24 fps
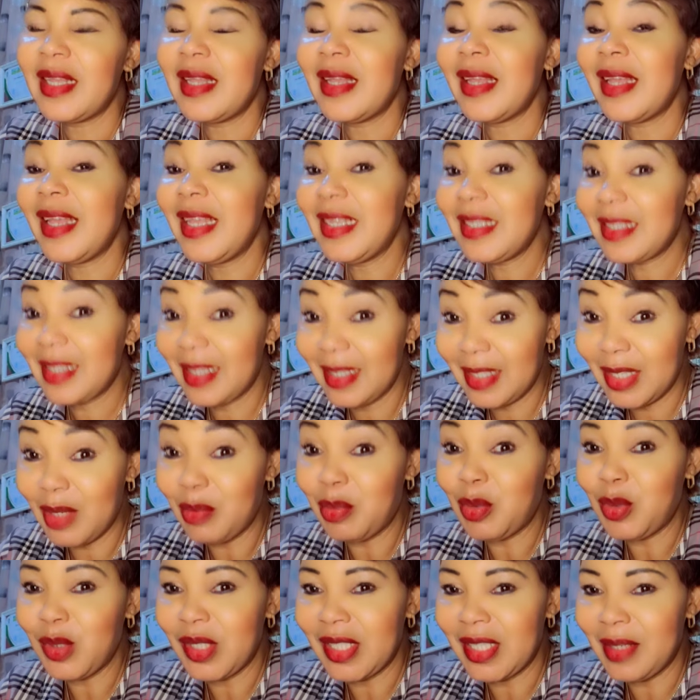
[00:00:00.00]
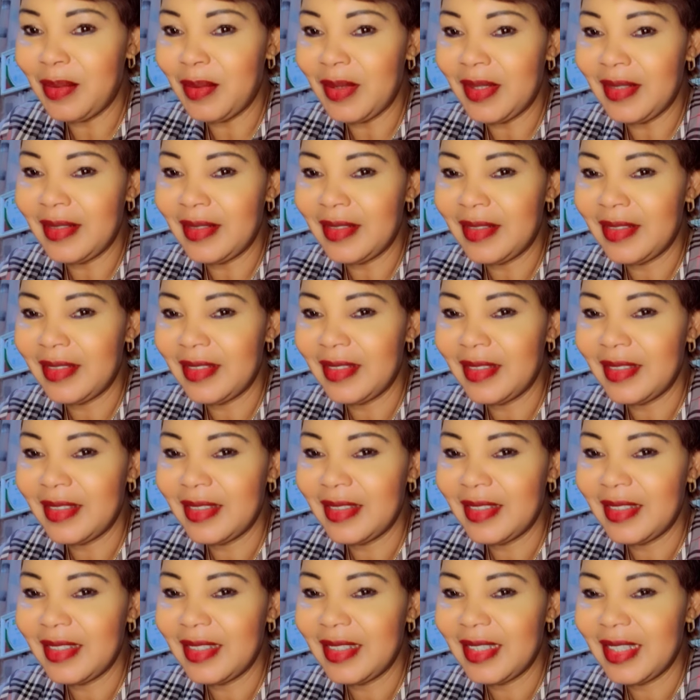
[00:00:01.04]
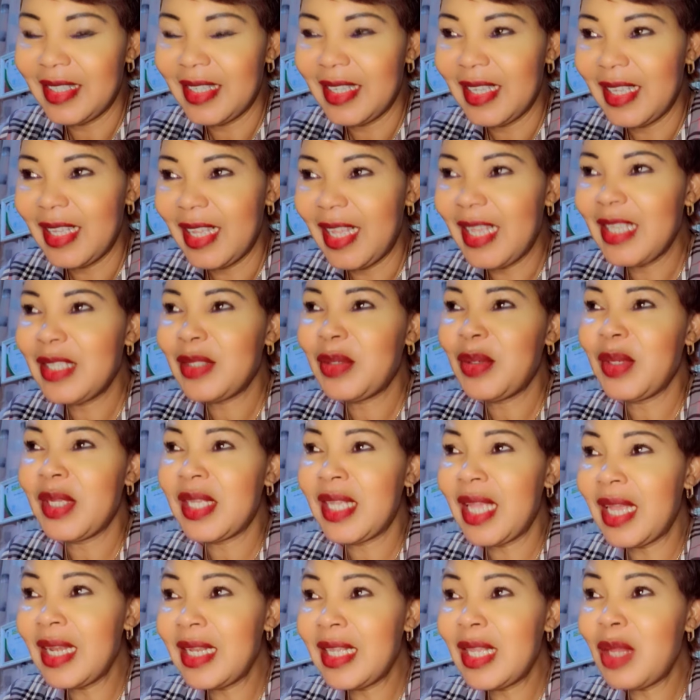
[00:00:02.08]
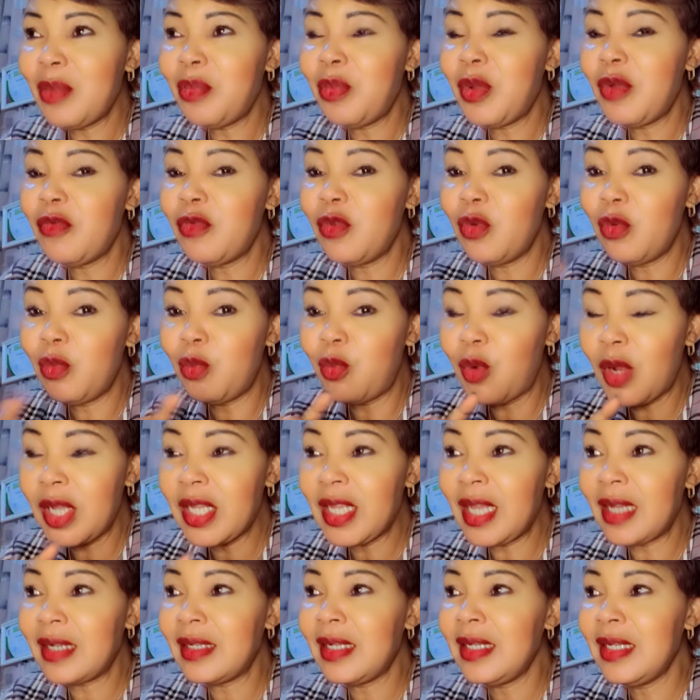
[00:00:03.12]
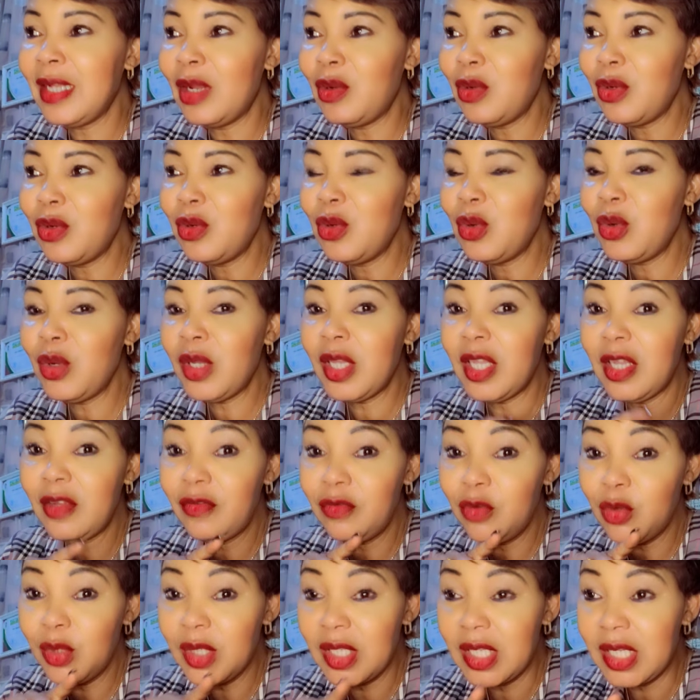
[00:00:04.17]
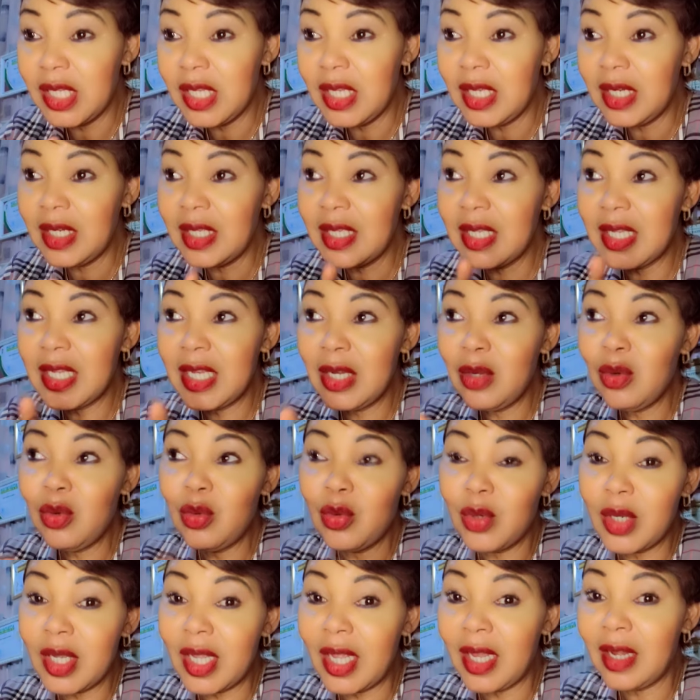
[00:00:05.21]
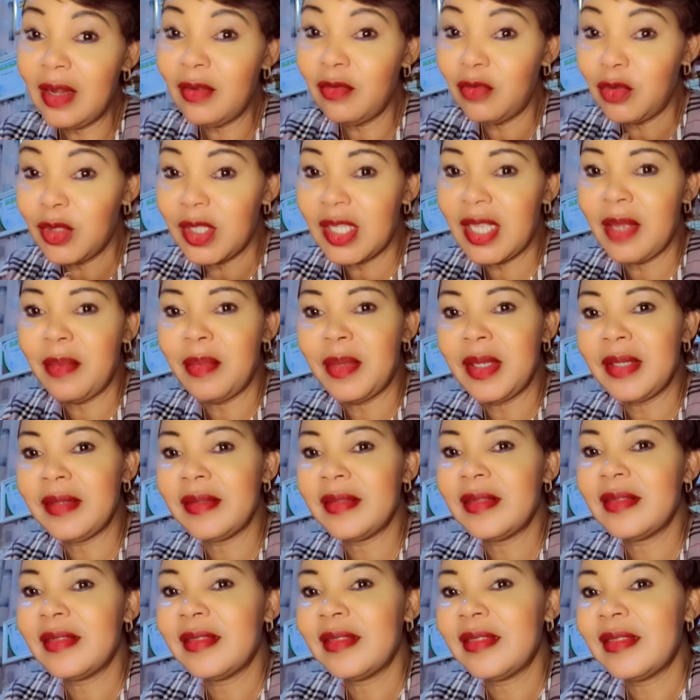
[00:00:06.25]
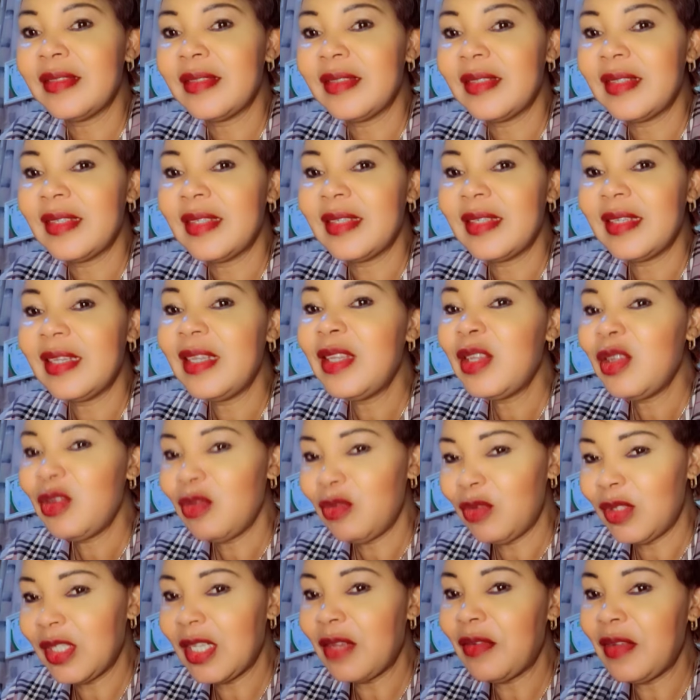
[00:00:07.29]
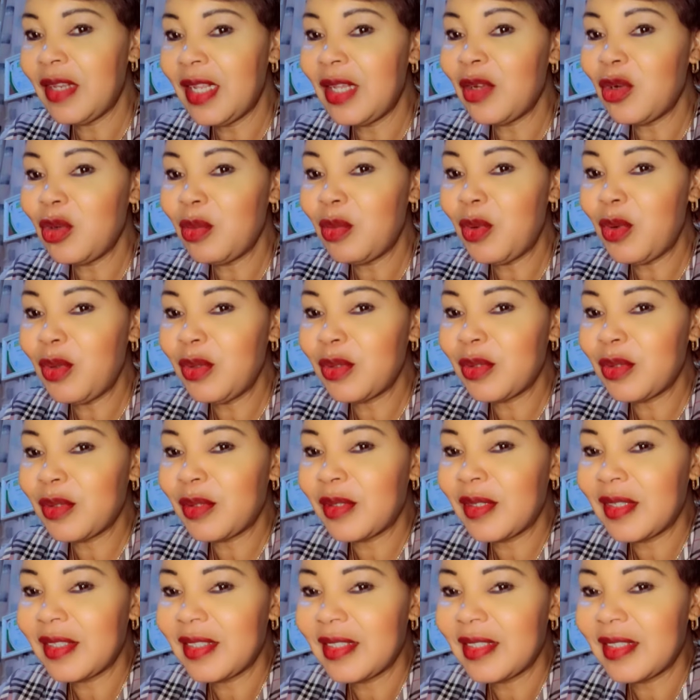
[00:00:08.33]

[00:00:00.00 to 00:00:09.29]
Est-ce que c'est possible Est-ce que quelqu'un peut vous poignarder dans le dos et vous dire qu'il ou qu'elle vous aime Vous avez la réponse.